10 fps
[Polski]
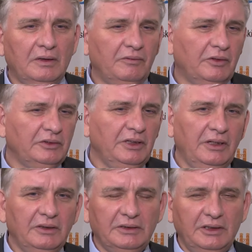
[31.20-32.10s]
To wyróżnienie
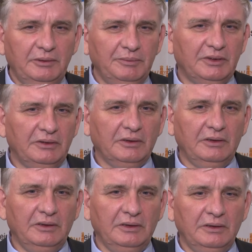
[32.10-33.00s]
dostaliśmy z rąk
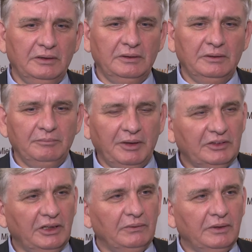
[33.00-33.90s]
e,
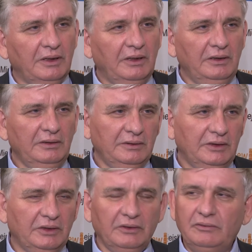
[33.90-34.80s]
marszałka
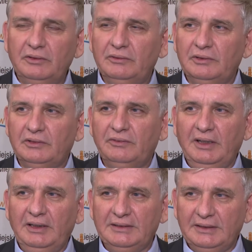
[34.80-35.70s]
naszego
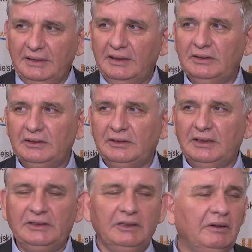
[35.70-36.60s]
województwa za, nasz,
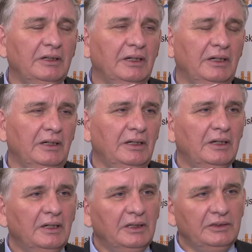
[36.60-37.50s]
za działania
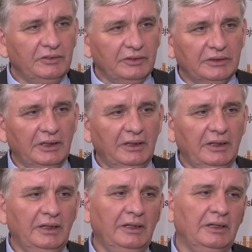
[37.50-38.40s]

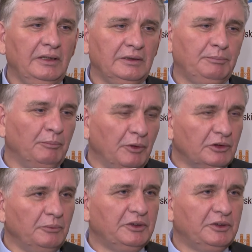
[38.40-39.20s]
związane z pomocą